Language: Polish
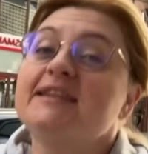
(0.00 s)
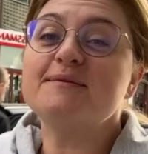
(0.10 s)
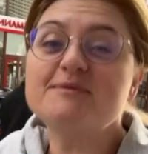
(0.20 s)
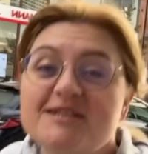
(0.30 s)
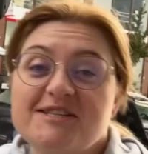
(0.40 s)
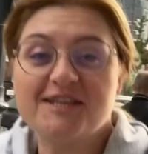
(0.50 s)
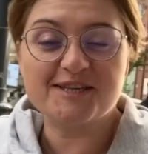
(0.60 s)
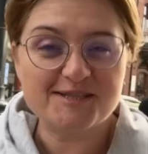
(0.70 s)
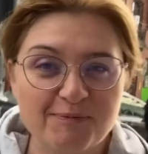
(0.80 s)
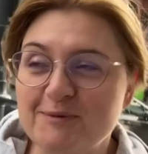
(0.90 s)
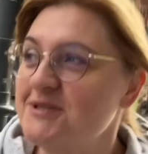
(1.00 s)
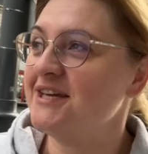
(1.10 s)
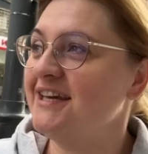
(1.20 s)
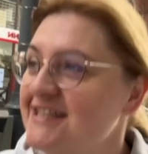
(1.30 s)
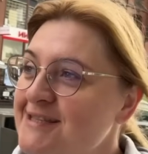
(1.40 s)
tym, że się nie
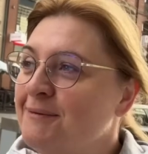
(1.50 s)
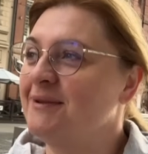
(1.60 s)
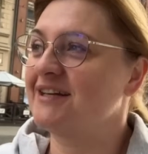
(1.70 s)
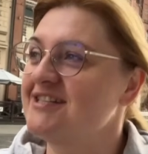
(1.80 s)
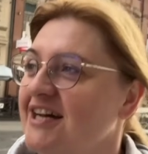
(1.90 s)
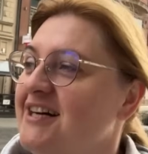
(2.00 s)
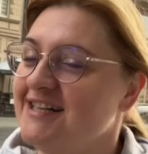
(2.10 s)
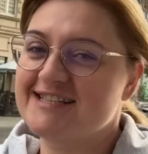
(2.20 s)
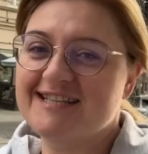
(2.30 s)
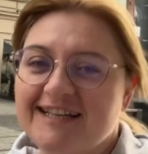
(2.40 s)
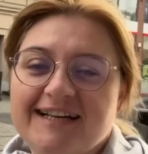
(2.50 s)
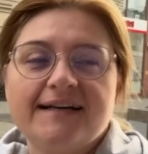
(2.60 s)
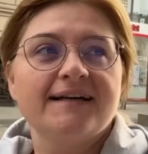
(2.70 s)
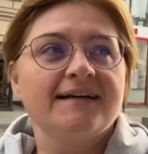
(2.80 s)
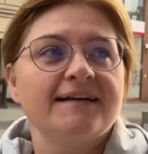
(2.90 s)
spóźnię, jestem na czas. Nie, bo ty
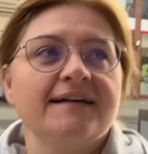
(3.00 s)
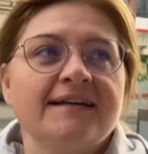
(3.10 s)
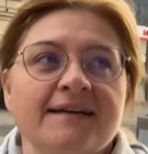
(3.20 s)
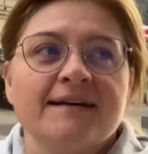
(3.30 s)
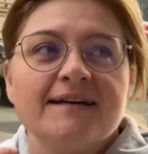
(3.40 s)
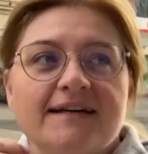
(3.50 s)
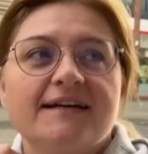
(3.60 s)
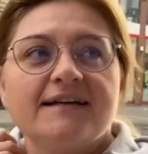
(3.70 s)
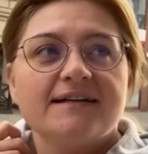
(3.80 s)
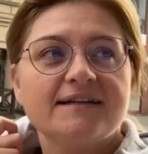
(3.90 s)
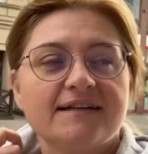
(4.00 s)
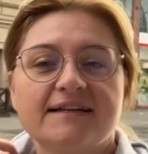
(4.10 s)
się nie spóźnisz, żeby inni się nie